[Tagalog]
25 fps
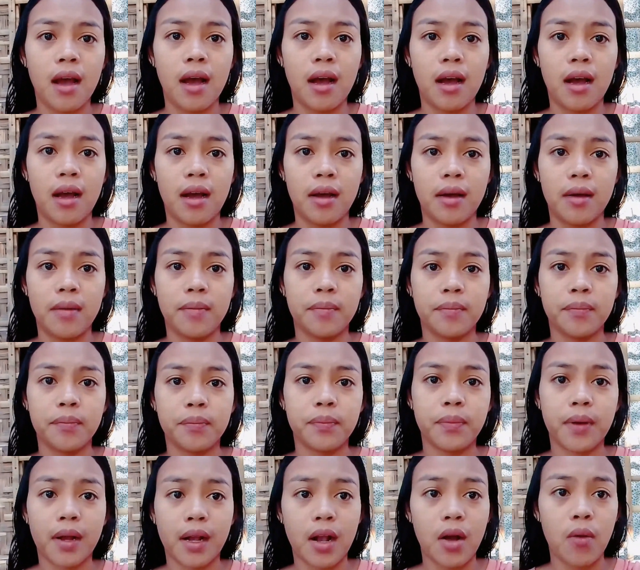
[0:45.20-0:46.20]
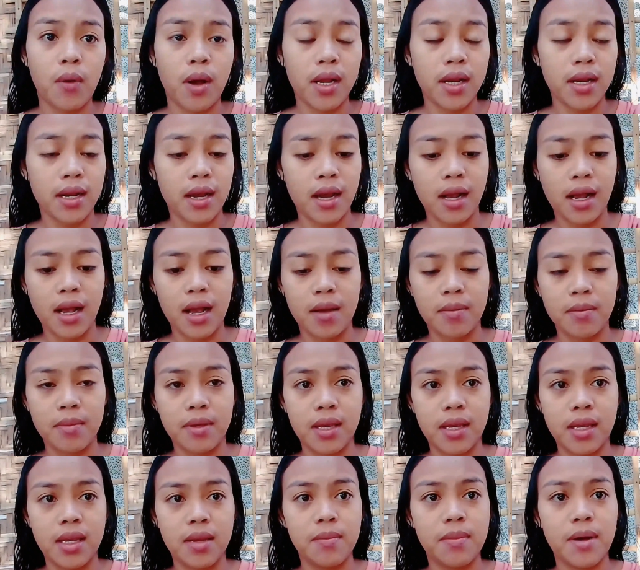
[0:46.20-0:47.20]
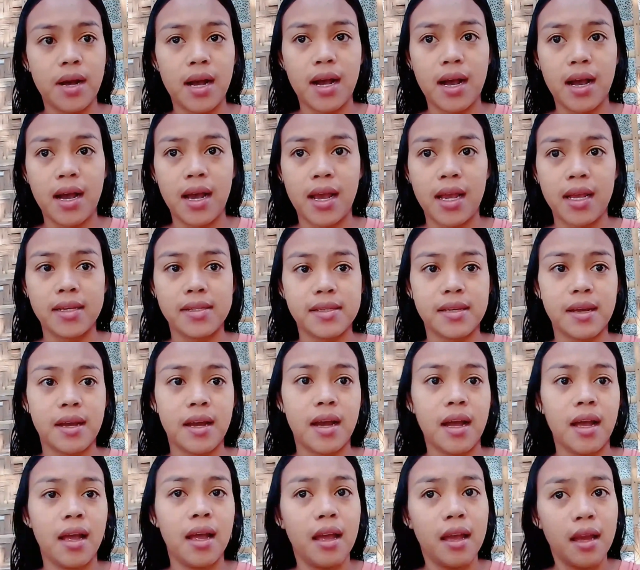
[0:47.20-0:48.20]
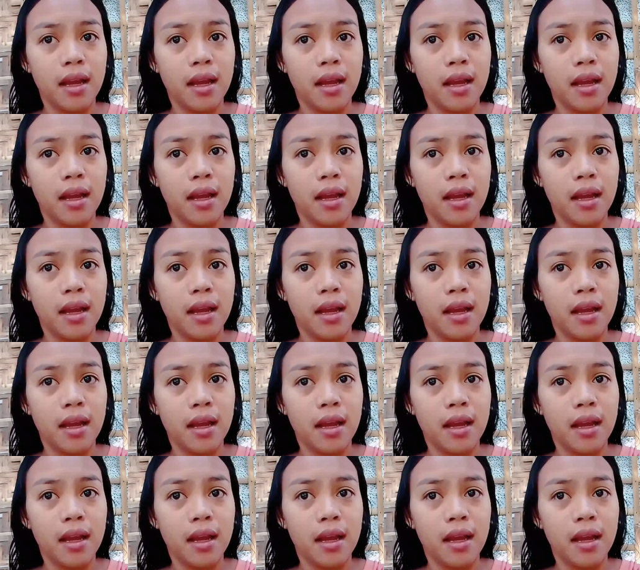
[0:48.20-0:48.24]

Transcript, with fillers: uh, paggawa ng aming bahay sa